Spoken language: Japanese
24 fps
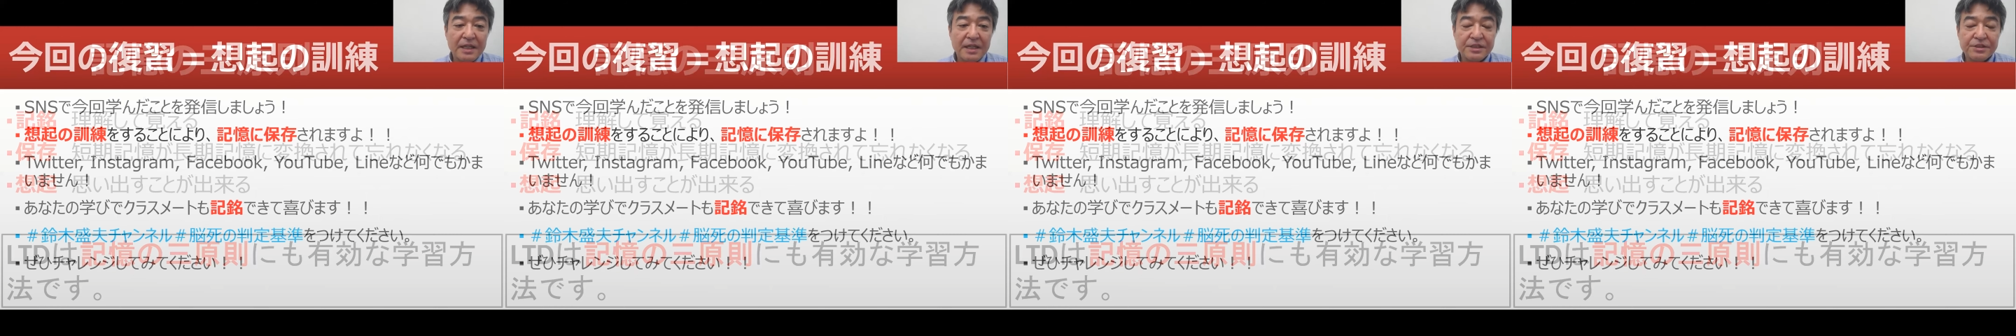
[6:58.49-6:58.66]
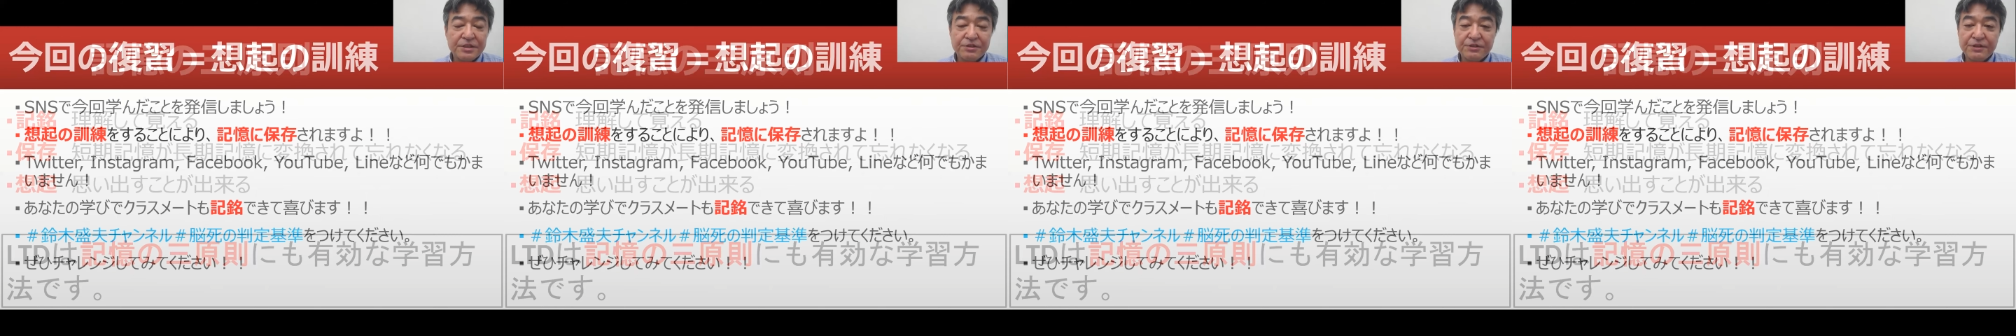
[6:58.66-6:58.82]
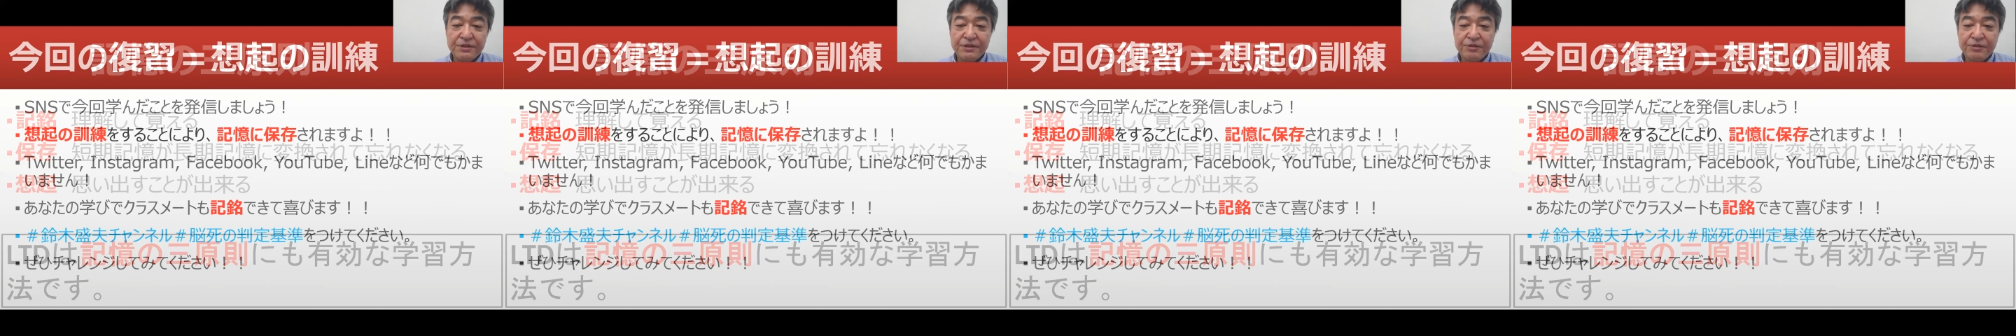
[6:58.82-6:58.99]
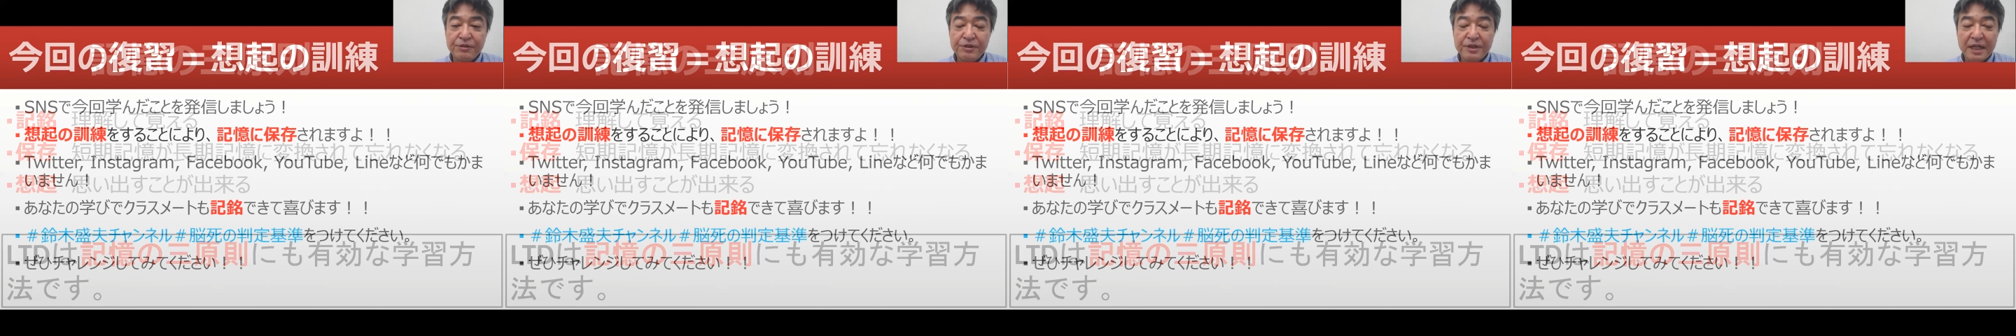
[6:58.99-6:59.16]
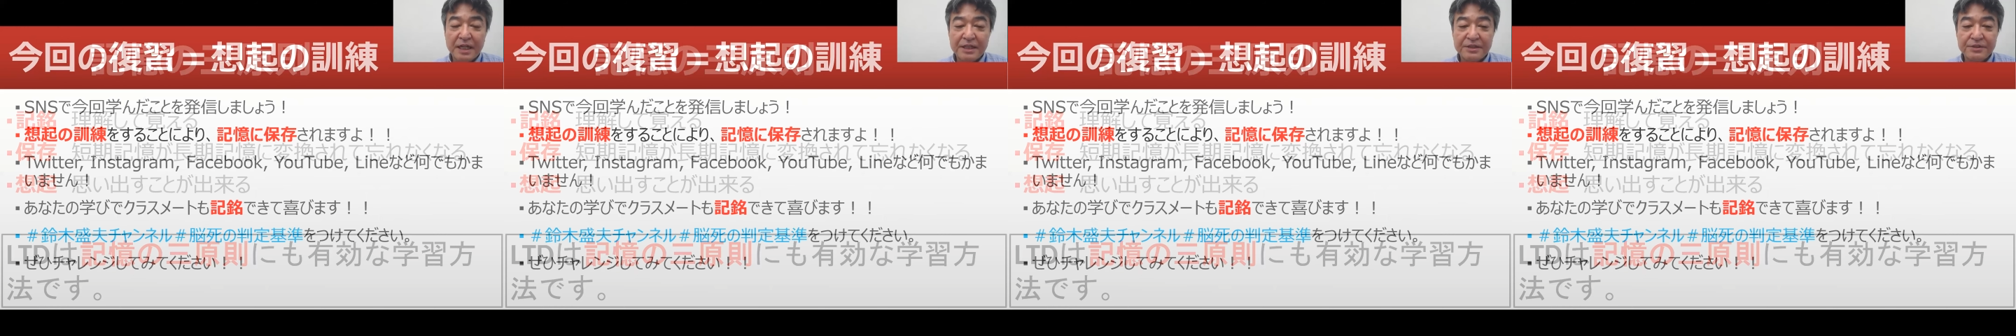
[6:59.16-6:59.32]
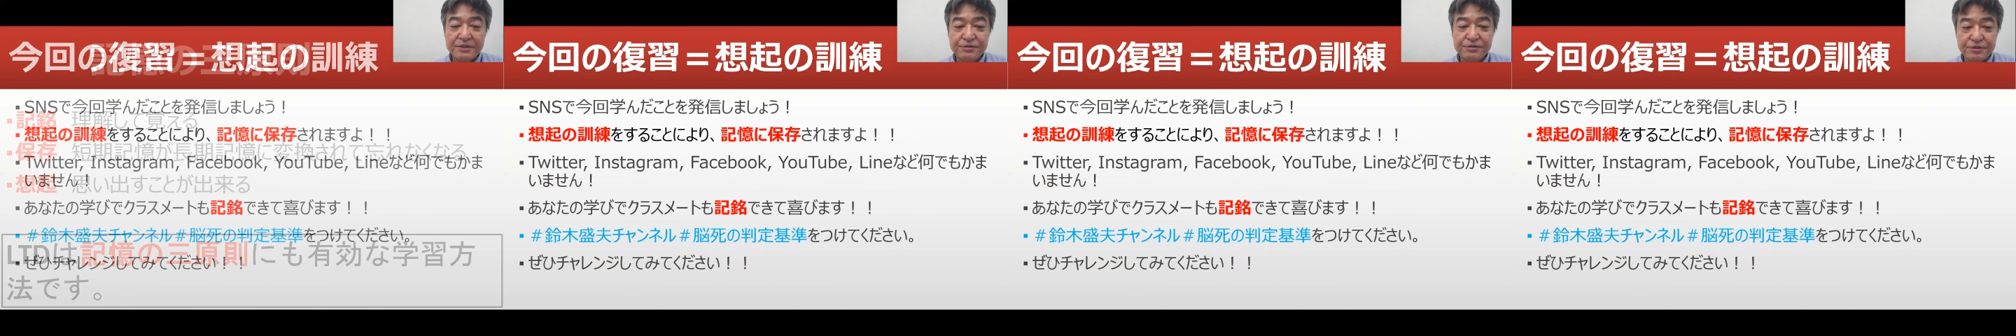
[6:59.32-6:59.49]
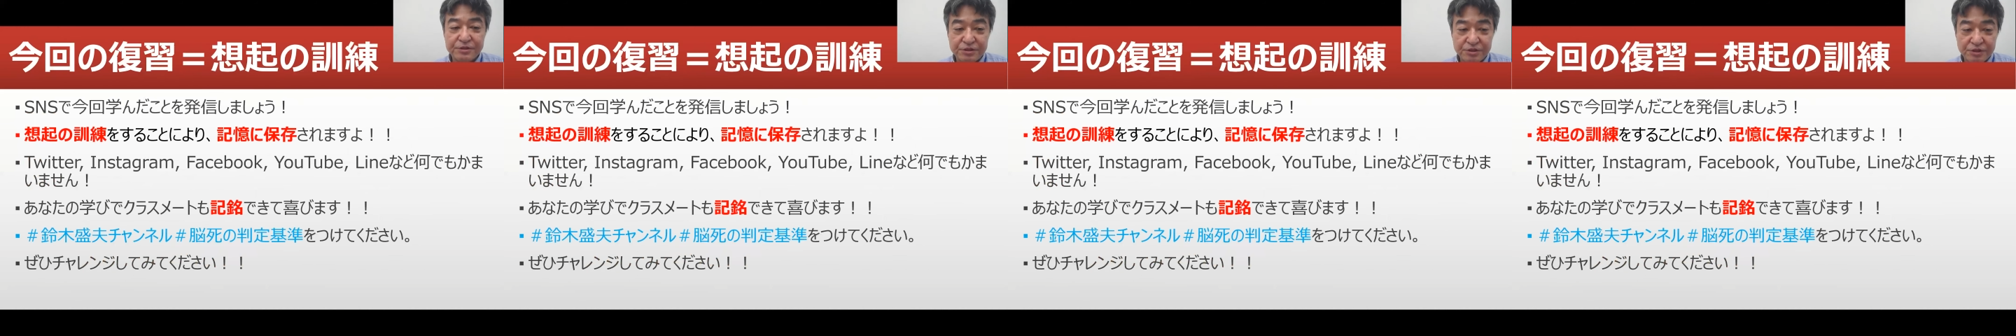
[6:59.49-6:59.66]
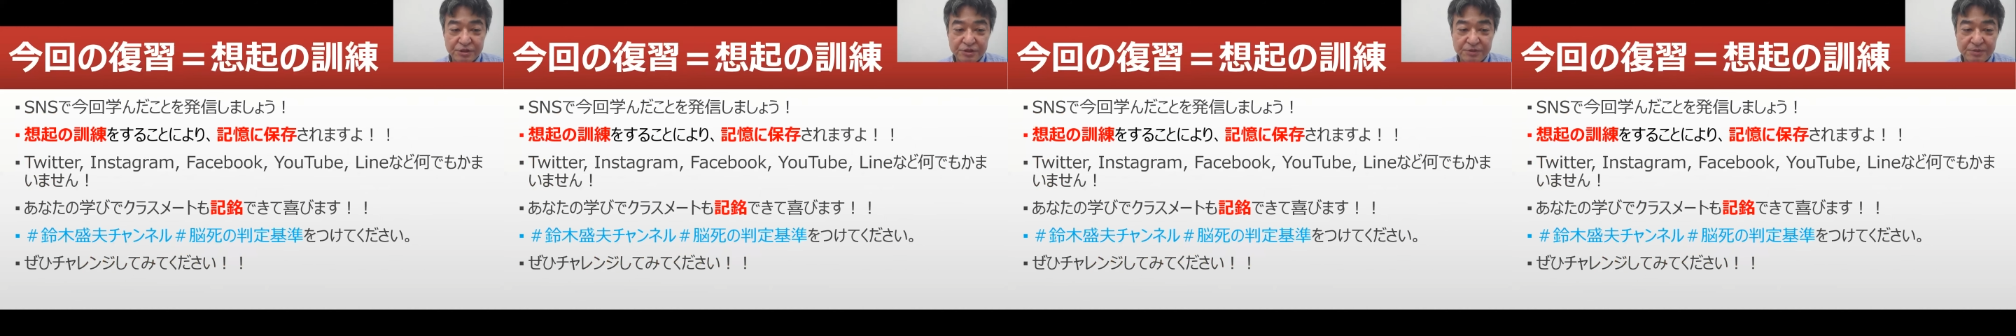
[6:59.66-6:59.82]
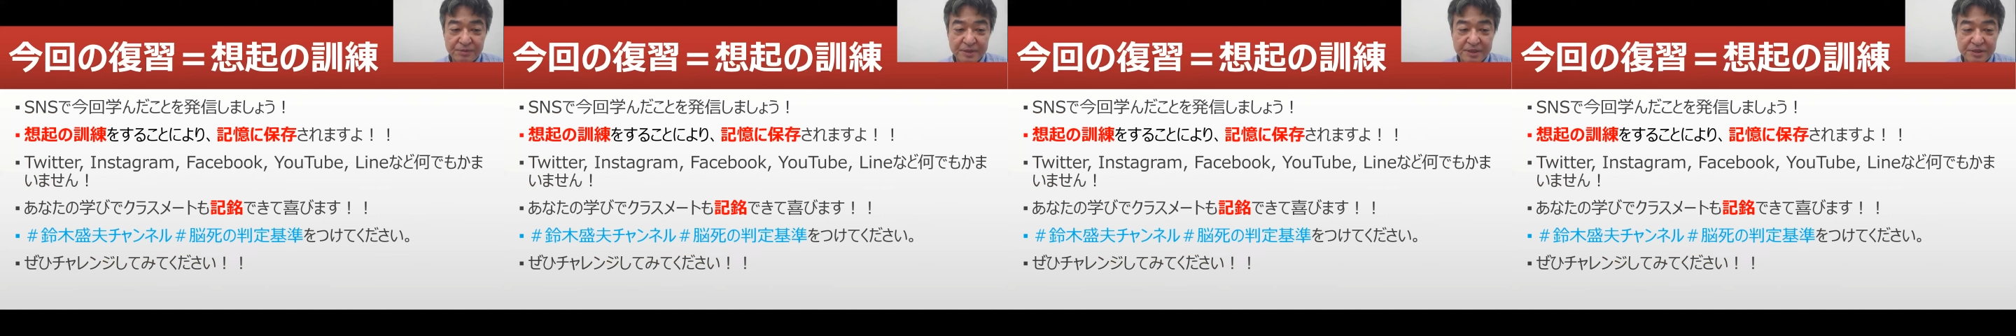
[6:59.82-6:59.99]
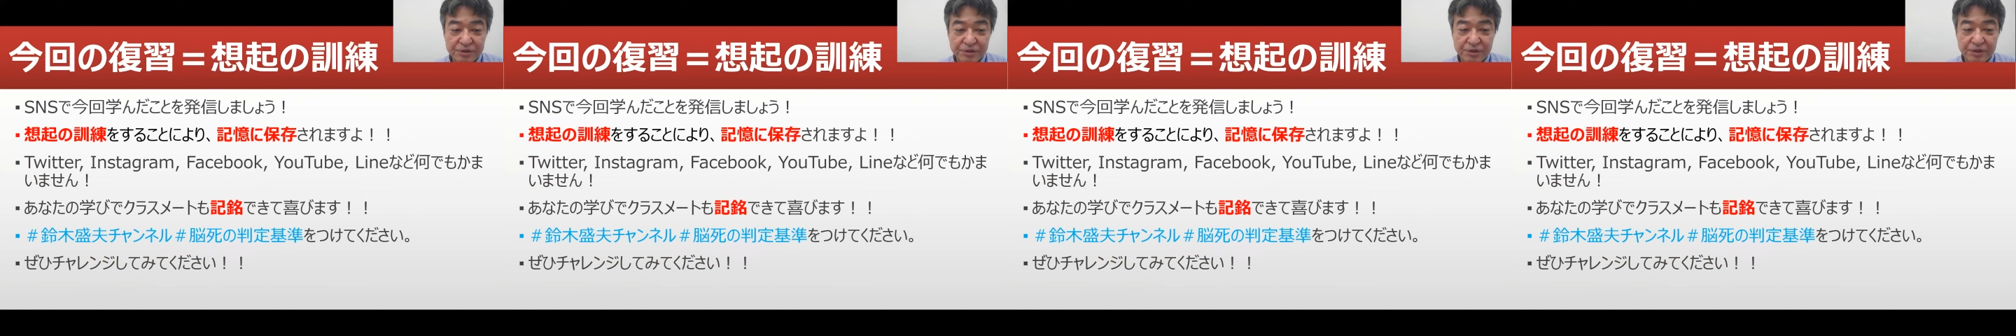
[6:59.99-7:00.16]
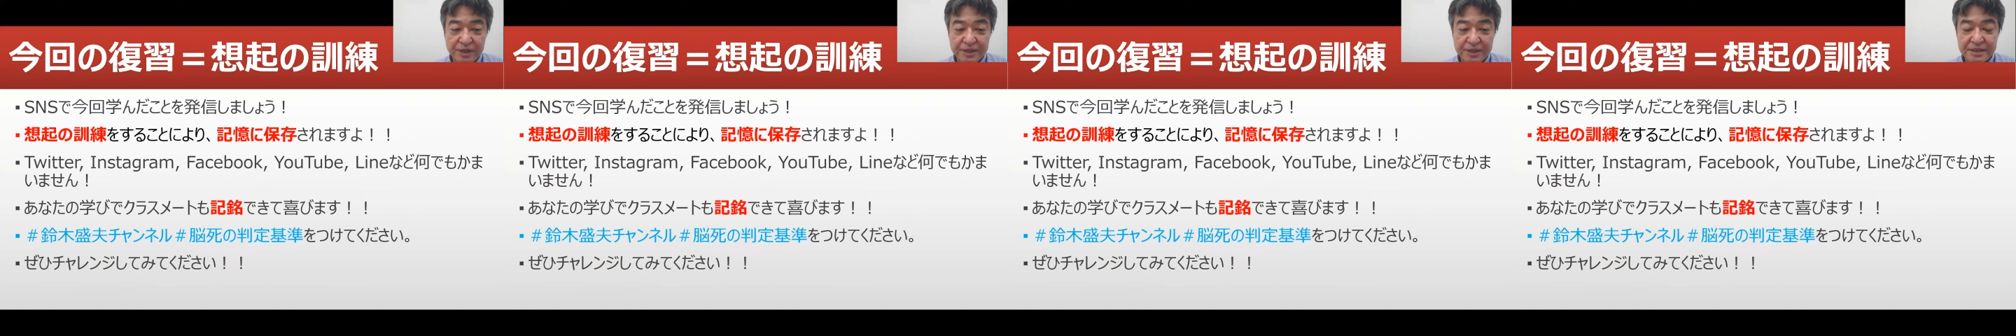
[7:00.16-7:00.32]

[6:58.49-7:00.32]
それでは今回の復習をしましょう。